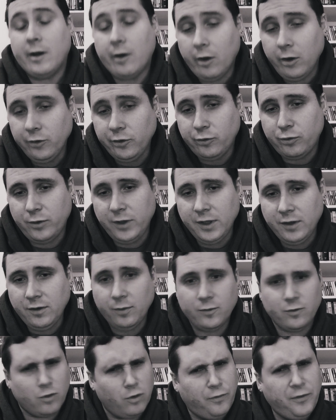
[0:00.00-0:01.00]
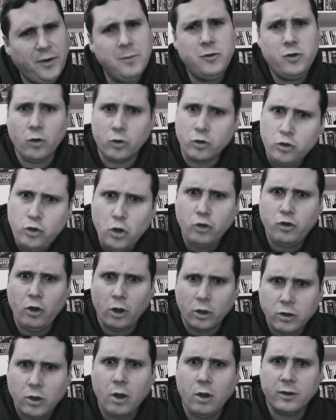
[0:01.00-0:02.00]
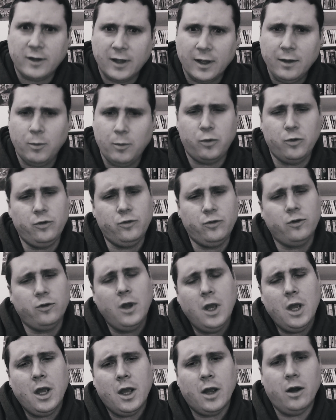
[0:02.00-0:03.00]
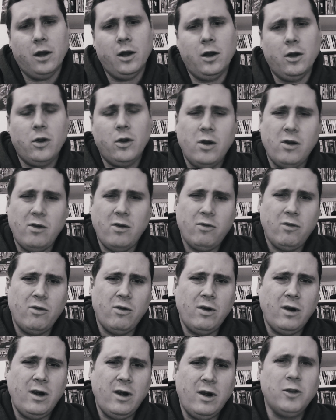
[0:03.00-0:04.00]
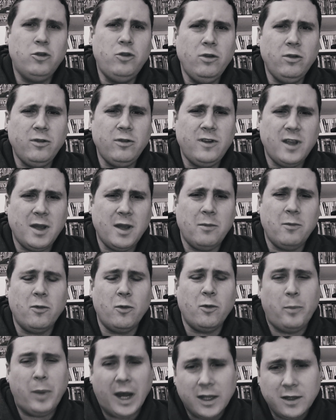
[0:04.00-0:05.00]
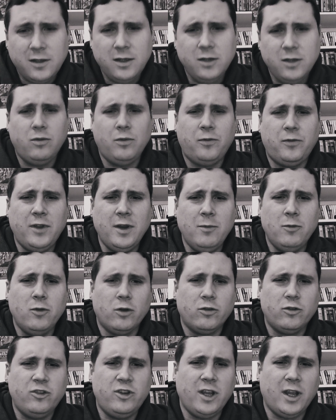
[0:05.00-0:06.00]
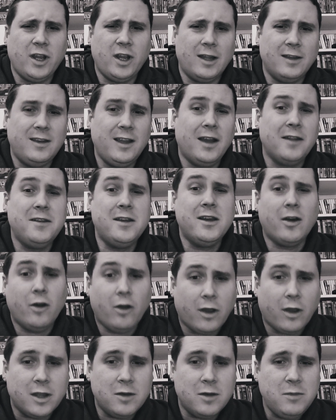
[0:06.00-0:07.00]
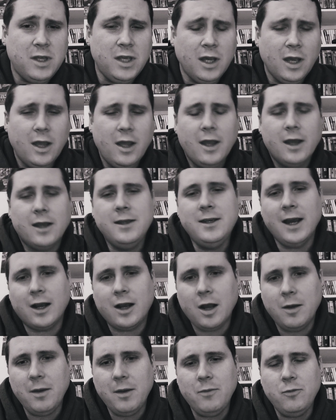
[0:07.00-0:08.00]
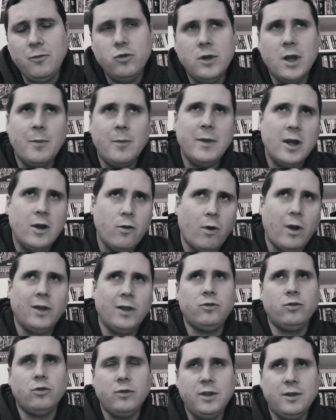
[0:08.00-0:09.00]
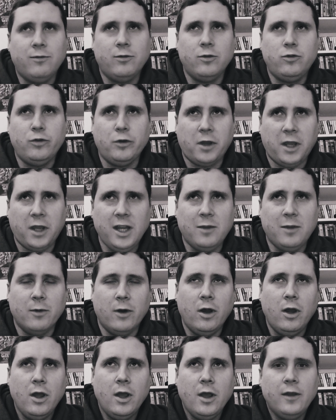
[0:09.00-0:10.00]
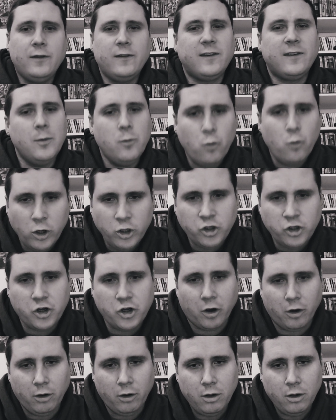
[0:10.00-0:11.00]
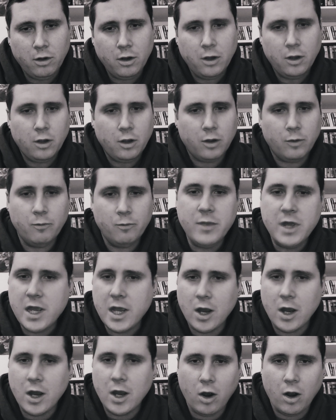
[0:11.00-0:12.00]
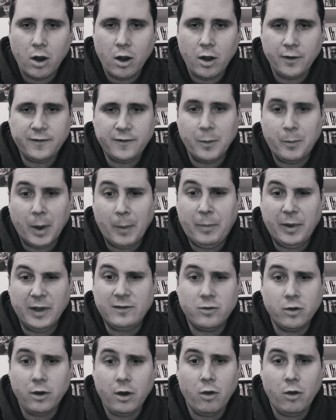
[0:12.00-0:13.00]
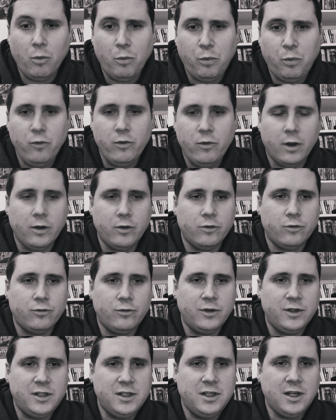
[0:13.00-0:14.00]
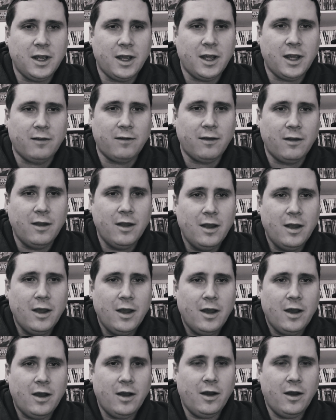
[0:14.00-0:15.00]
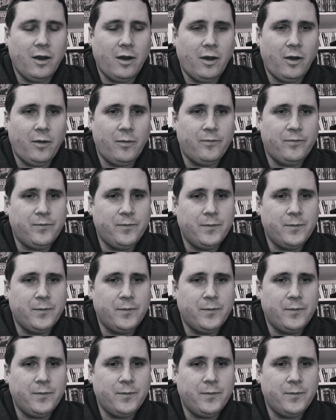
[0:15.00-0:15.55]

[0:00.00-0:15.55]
ensuite parce que le film dure 2h30 hein, en plus la deuxième partie du film, donc je dirais la dernière heure et demie, il y a quand même une amélioration au niveau du rythme. C'est moins chiant, mais euh, c'est pas passionnant non plus. Hein, je vous le dis direct. Euh,